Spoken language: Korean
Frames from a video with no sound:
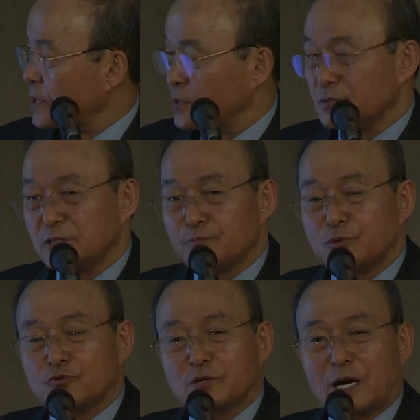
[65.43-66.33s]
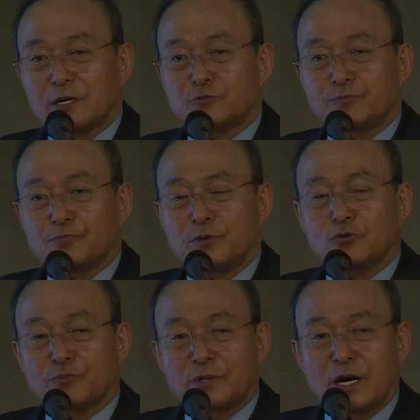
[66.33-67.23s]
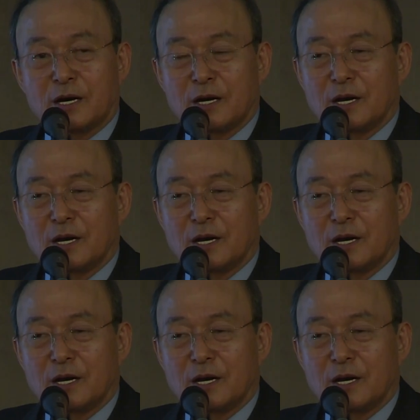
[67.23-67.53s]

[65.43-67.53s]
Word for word: 이거 이제 미국이 할 필요 없다.